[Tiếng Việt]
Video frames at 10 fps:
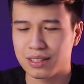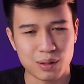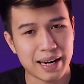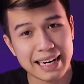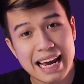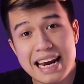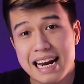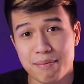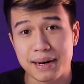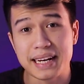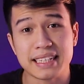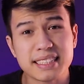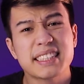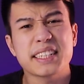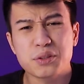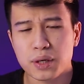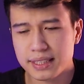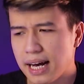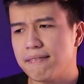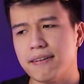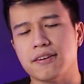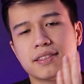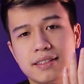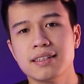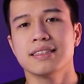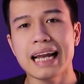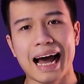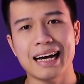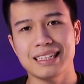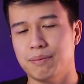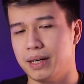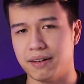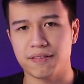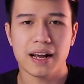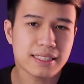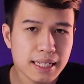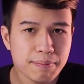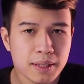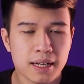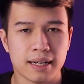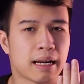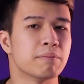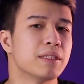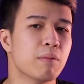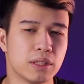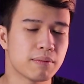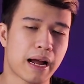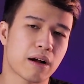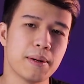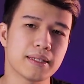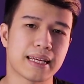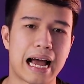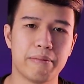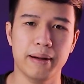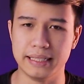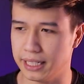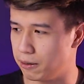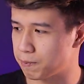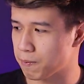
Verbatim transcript: Đó là đây là màn hình rất xuất sắc và nó xứng đáng là màn hình flagship nằm trên một chiếc máy có mức giá hai mươi bảy triệu.